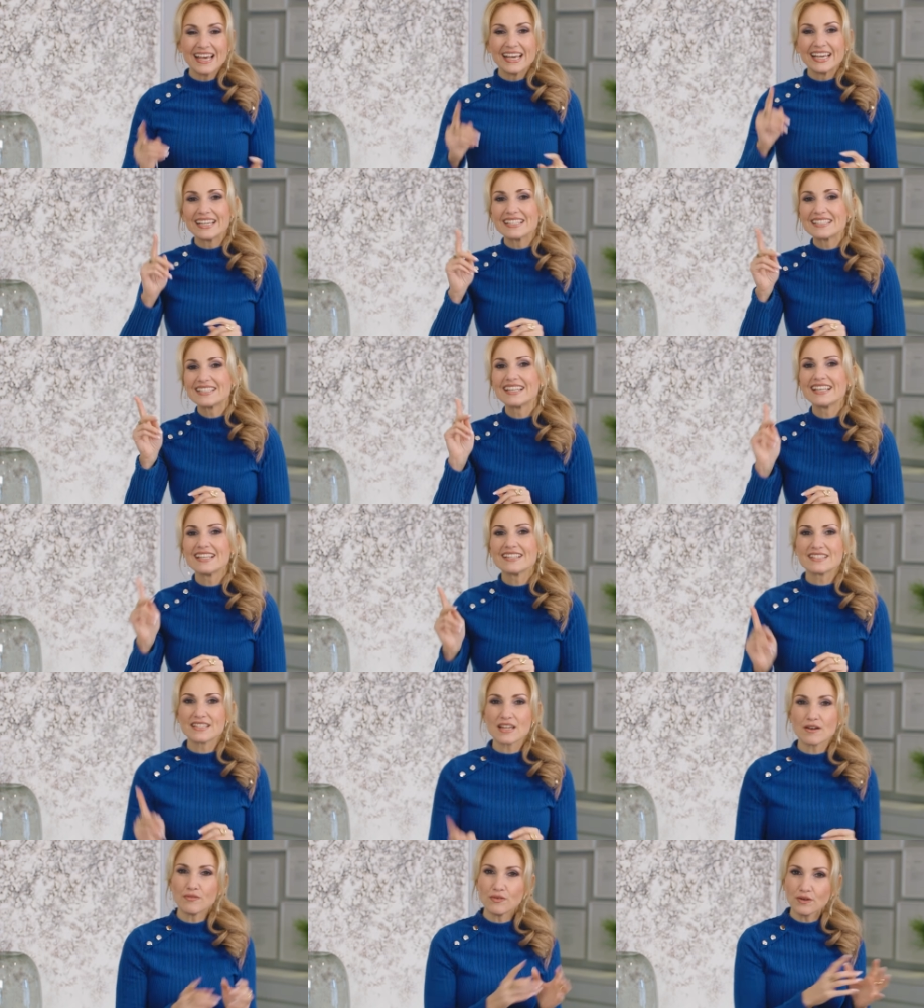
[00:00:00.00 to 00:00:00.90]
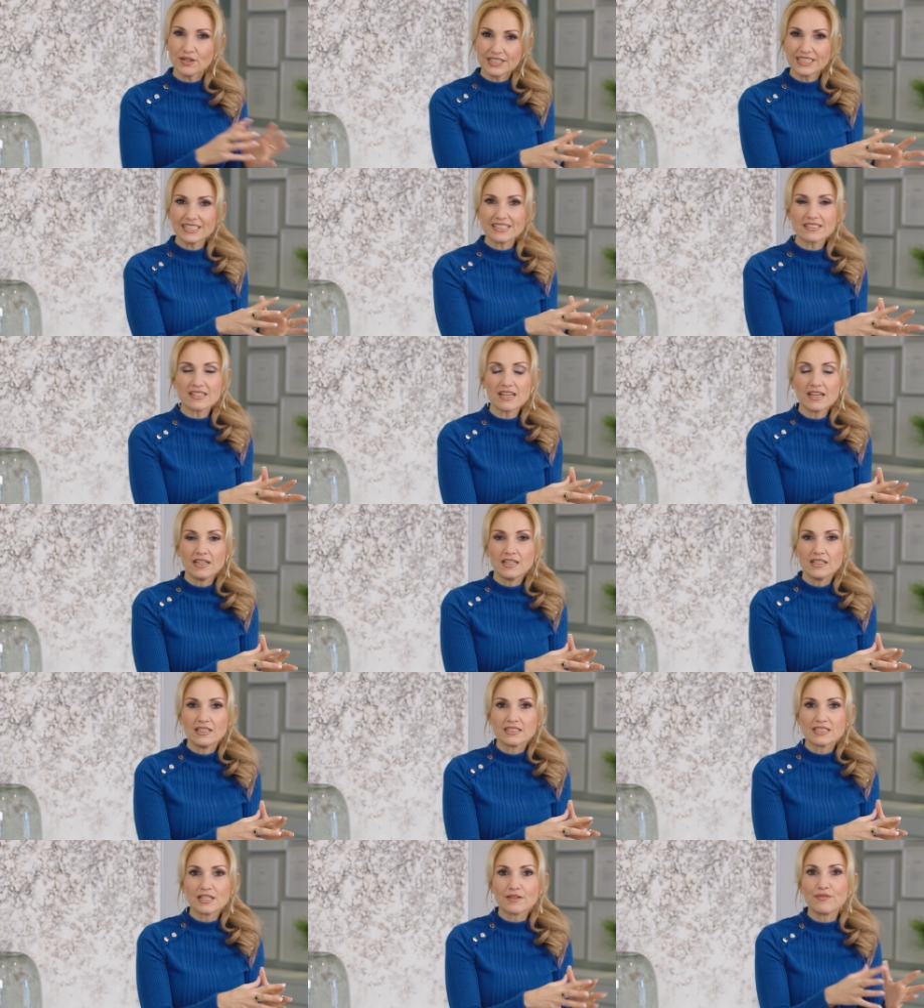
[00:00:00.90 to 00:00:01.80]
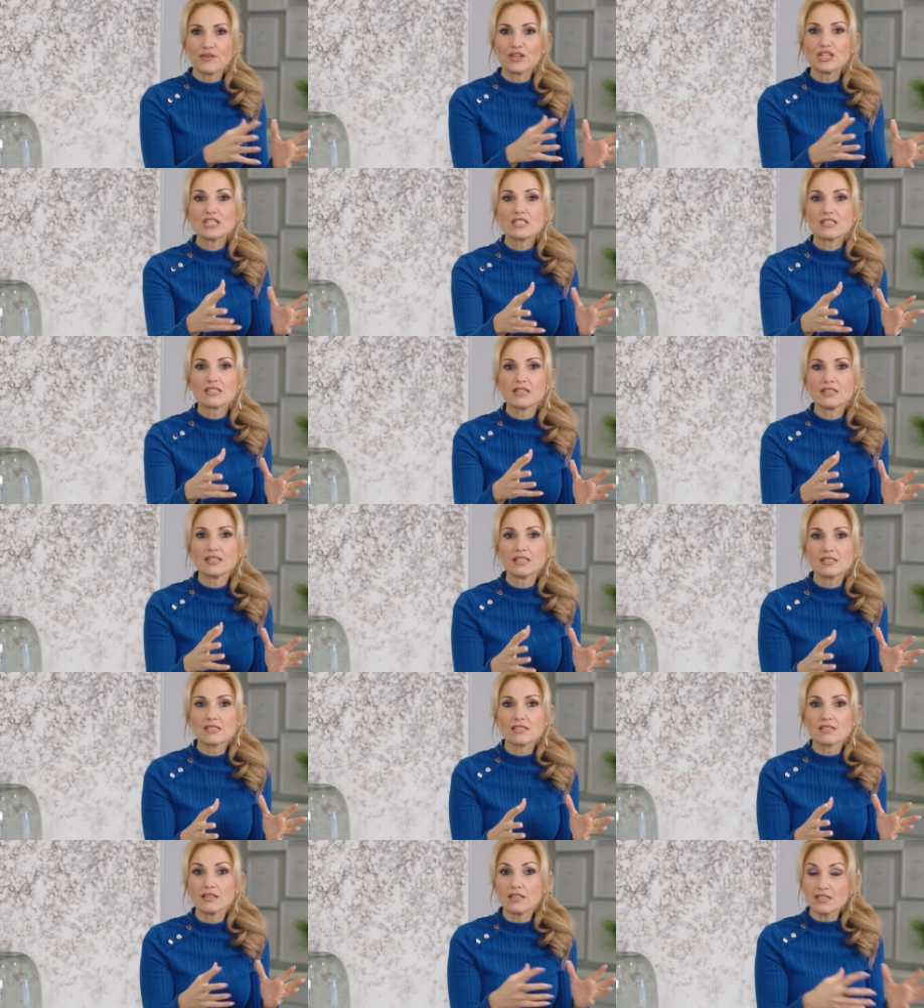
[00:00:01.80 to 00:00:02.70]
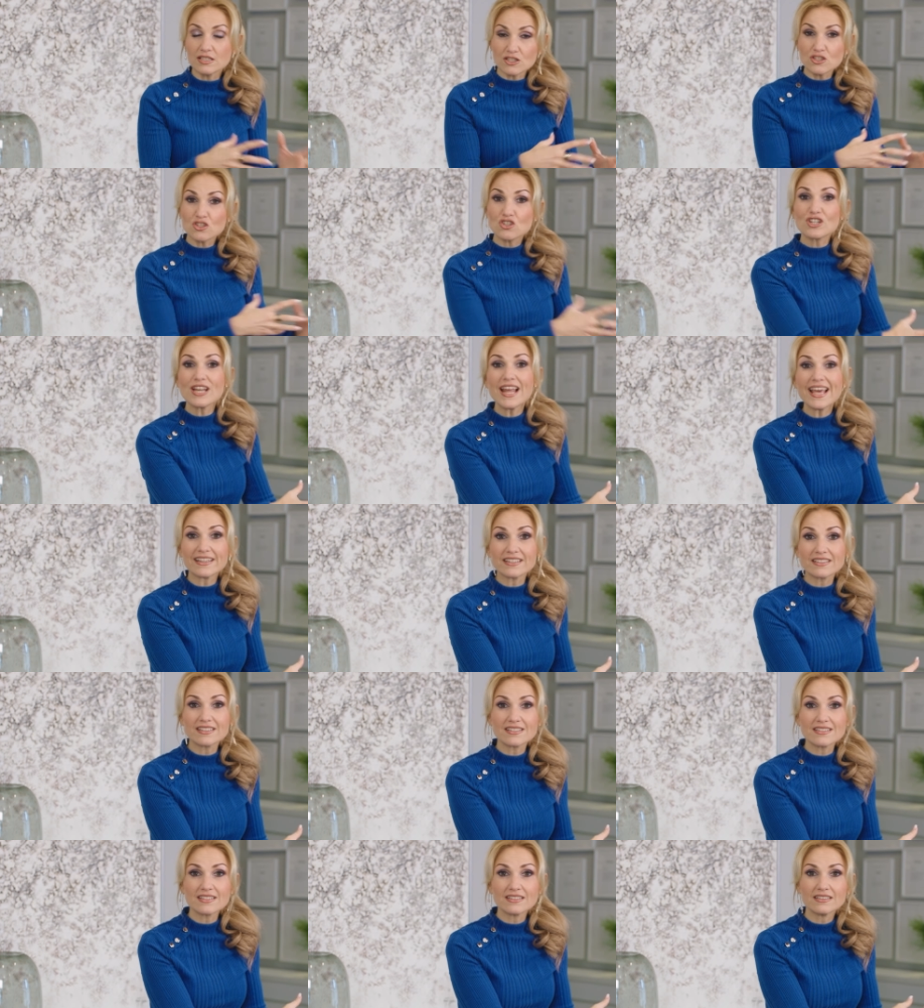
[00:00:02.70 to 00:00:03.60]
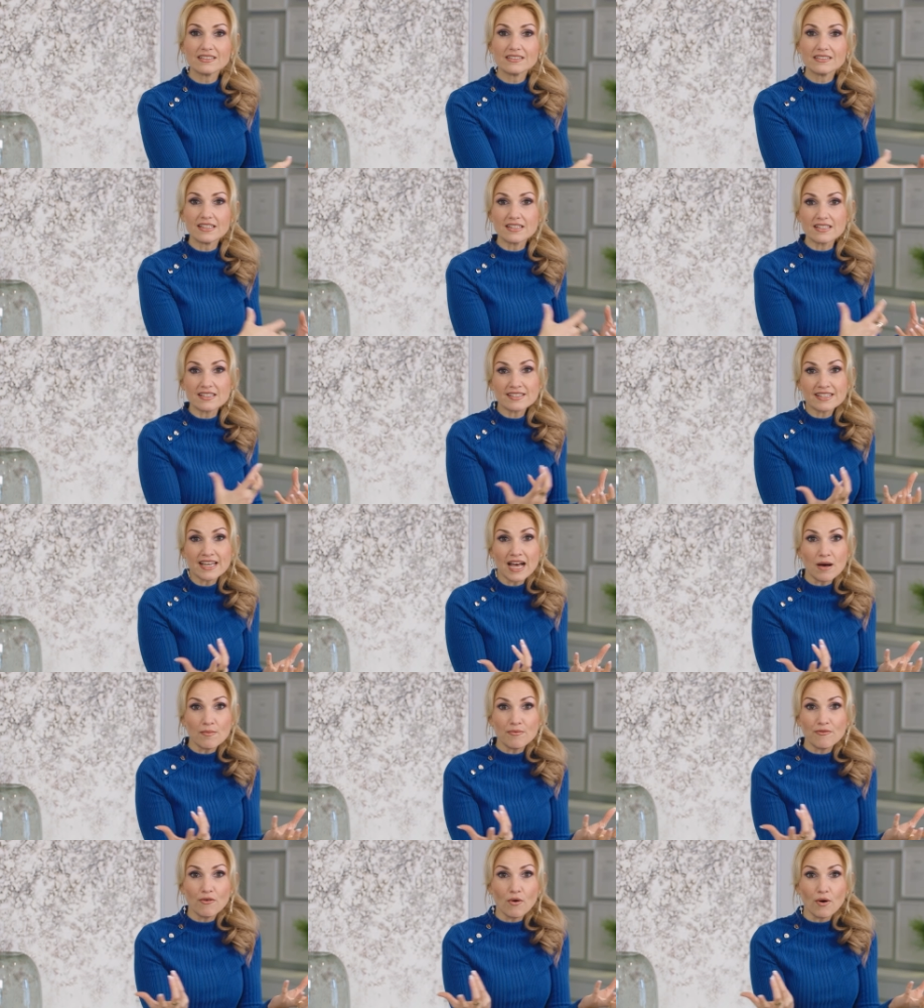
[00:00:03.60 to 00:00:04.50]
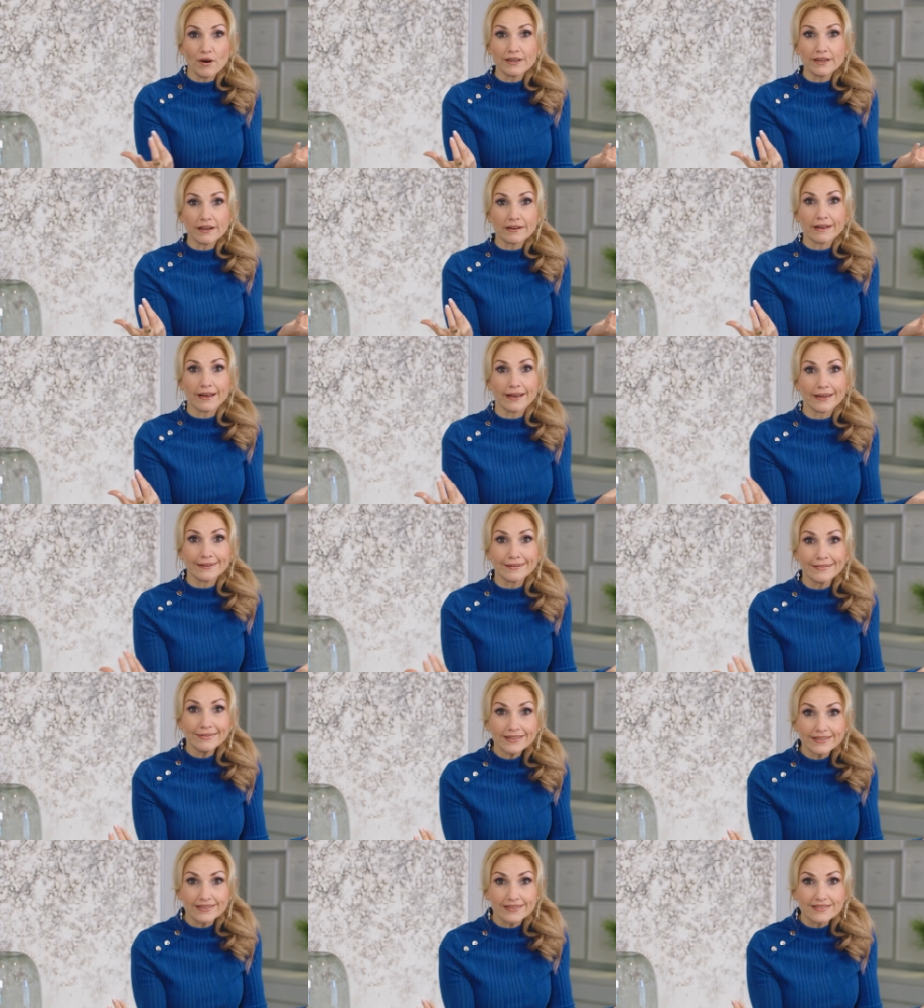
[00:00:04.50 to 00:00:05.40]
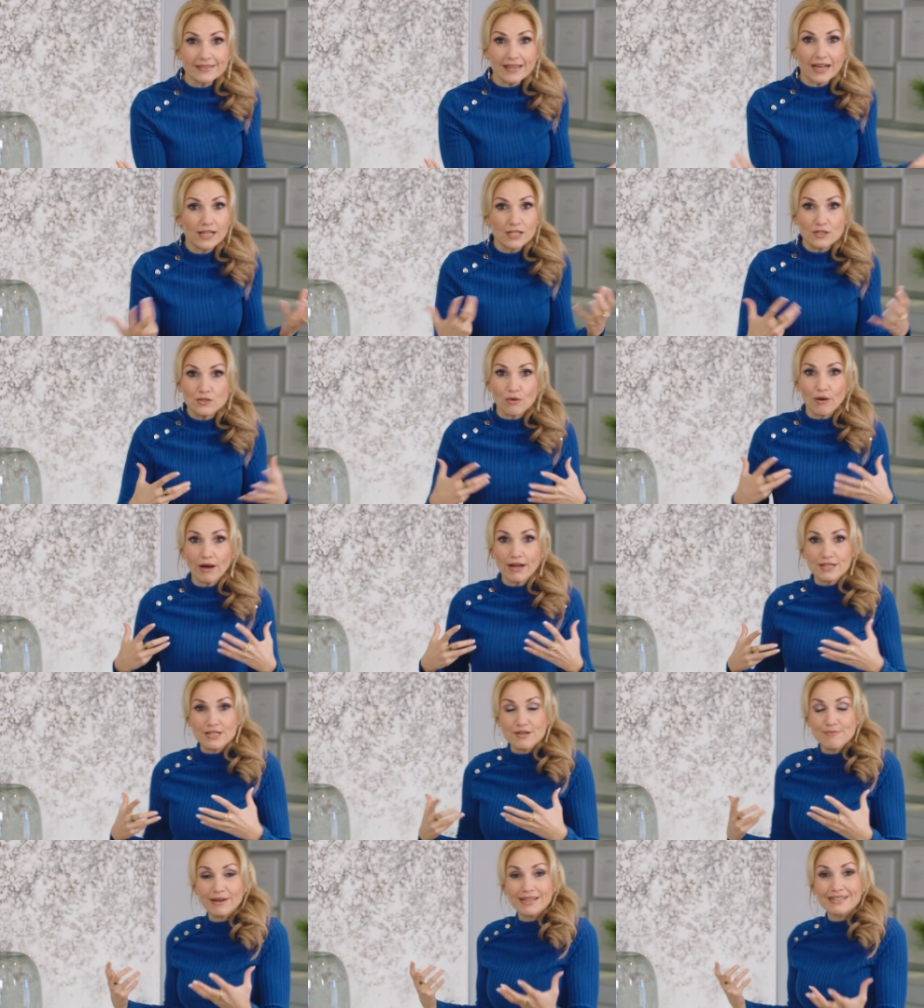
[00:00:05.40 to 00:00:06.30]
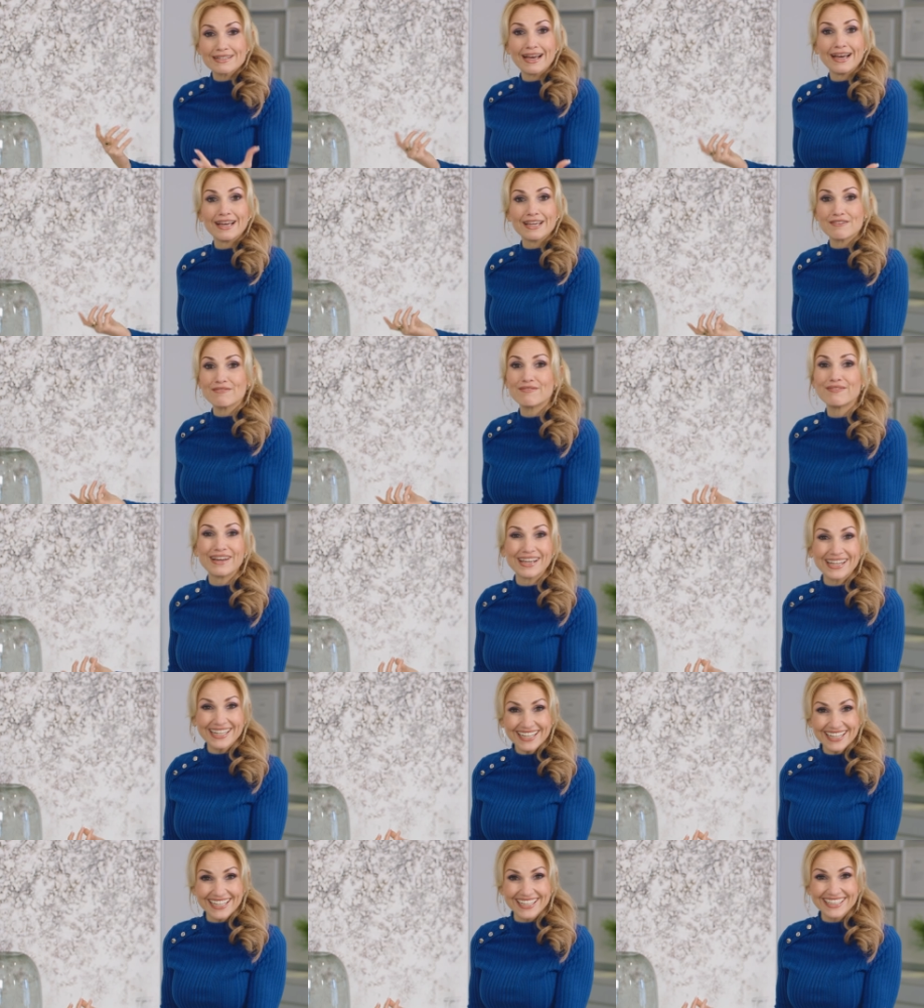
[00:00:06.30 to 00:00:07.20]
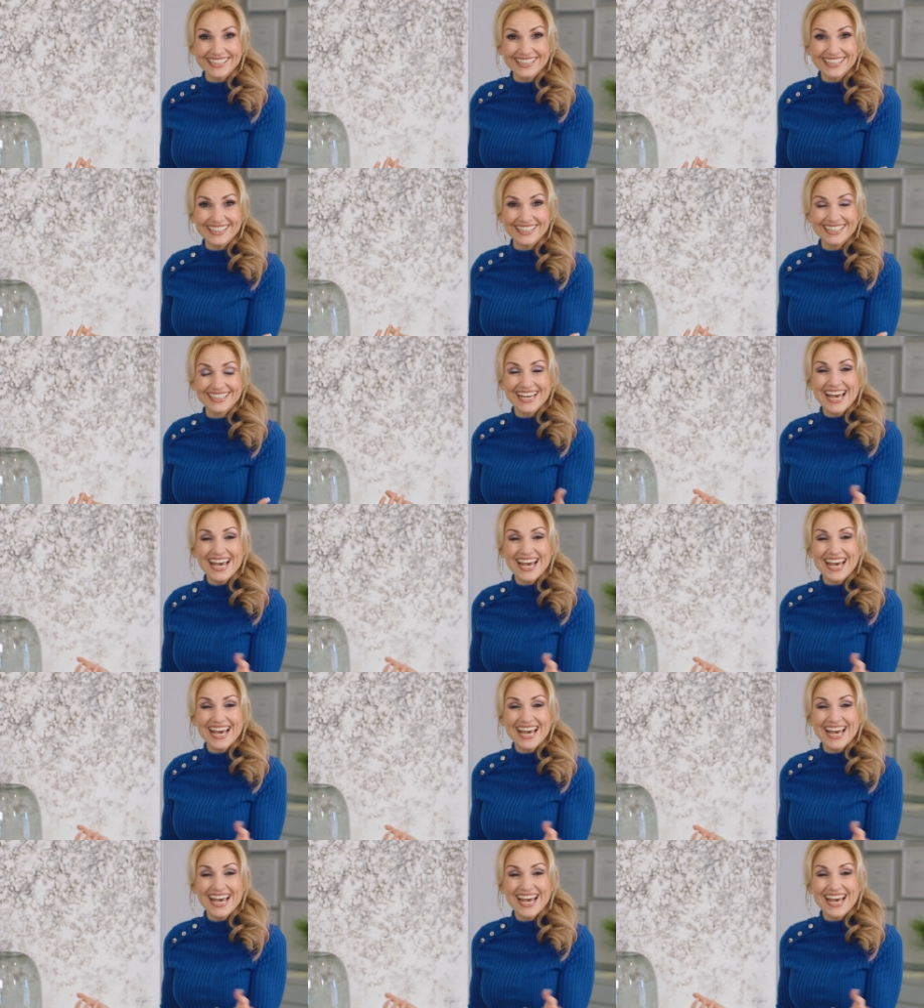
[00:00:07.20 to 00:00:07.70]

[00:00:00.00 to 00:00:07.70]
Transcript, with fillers: Es hieß davor nicht, die Finsternis ist schlecht, denn es gab vorher kein Licht, also hatte man keinen Vergleich.